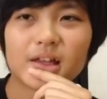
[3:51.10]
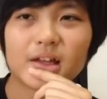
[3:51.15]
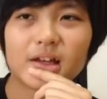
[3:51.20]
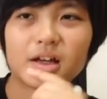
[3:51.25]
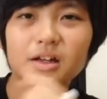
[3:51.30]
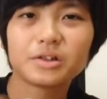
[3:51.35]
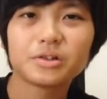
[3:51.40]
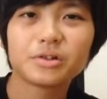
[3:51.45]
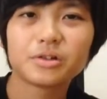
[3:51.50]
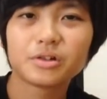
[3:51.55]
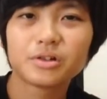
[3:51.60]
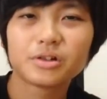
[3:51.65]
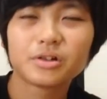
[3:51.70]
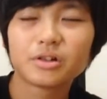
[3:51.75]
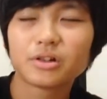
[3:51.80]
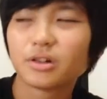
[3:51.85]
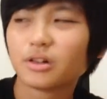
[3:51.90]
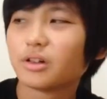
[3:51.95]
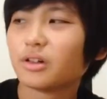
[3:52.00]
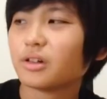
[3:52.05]
あ
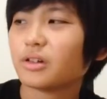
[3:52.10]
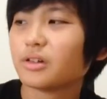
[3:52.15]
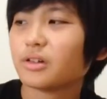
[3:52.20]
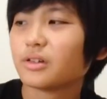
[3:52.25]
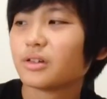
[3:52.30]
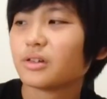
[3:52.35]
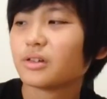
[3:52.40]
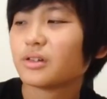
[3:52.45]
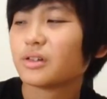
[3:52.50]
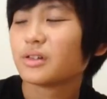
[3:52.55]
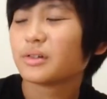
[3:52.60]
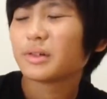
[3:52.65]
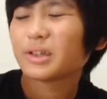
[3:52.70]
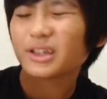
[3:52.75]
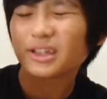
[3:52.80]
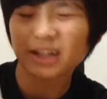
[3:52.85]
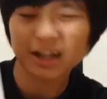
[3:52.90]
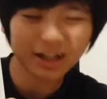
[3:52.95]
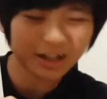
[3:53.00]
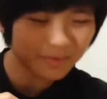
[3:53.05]

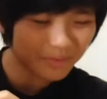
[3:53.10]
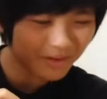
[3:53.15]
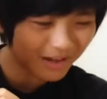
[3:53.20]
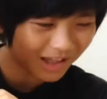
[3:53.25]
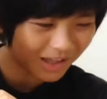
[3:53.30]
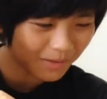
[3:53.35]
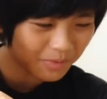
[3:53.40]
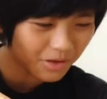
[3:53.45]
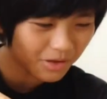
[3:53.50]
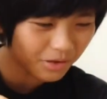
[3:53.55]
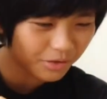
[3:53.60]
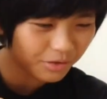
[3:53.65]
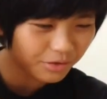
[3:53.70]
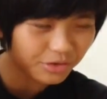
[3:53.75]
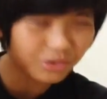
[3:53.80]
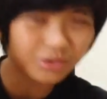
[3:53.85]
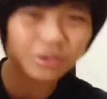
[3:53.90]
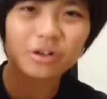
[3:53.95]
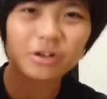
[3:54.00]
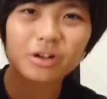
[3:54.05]
のー、ギャグ漫画日和の
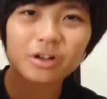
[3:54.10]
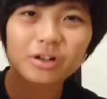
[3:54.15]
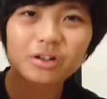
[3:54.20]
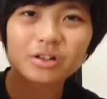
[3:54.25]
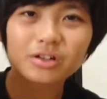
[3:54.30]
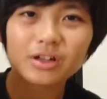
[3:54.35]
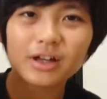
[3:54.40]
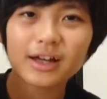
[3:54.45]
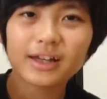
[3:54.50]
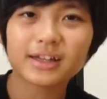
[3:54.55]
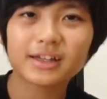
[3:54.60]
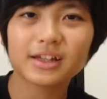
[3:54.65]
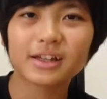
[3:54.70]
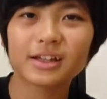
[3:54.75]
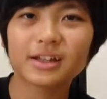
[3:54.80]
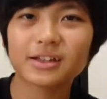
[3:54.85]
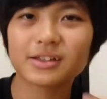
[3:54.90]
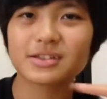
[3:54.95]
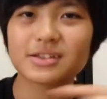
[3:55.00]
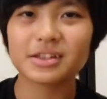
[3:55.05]
ちょっと、はい、
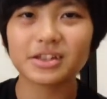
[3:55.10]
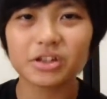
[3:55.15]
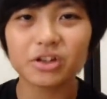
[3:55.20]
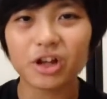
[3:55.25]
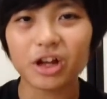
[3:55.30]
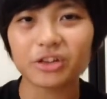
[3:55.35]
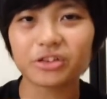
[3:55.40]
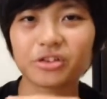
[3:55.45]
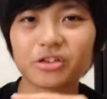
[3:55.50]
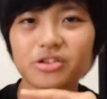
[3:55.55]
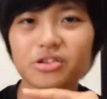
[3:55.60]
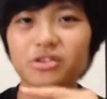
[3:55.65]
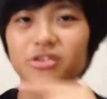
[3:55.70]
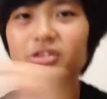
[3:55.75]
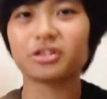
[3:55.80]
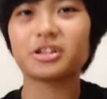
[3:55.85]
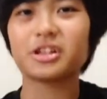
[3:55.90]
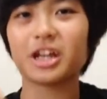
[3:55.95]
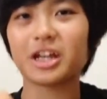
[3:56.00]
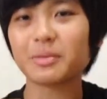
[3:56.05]
次のカットにちょっ
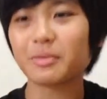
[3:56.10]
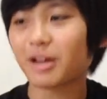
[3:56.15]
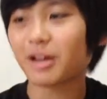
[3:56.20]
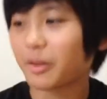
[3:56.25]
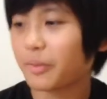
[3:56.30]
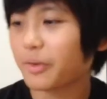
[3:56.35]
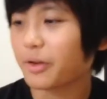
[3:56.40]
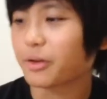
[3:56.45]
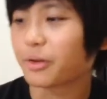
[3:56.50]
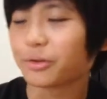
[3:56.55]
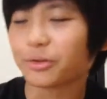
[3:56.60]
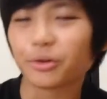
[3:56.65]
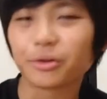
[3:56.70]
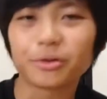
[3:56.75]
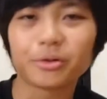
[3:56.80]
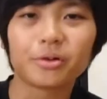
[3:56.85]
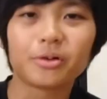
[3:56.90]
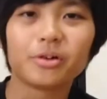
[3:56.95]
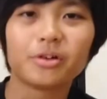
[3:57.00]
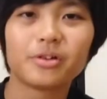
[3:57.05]
とギャグ漫画日和の男
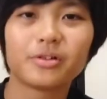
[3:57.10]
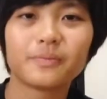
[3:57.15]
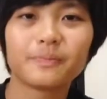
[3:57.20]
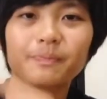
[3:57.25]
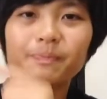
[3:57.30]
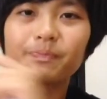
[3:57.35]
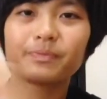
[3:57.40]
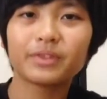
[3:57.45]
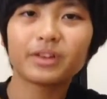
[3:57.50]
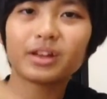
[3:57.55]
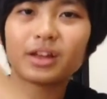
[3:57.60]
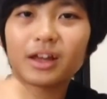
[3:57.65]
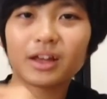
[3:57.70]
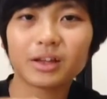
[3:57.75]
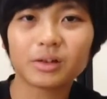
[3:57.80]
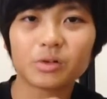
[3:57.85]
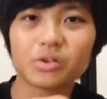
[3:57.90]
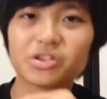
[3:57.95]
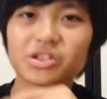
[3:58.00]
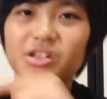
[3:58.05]
の子。は
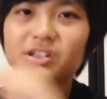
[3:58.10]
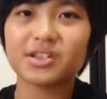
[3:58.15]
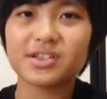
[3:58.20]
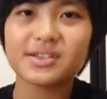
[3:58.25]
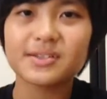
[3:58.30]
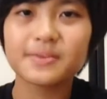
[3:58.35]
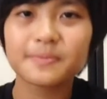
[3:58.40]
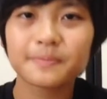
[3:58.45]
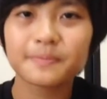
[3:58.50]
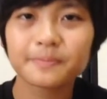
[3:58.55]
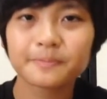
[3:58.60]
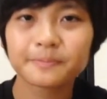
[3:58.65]
い、こちらです。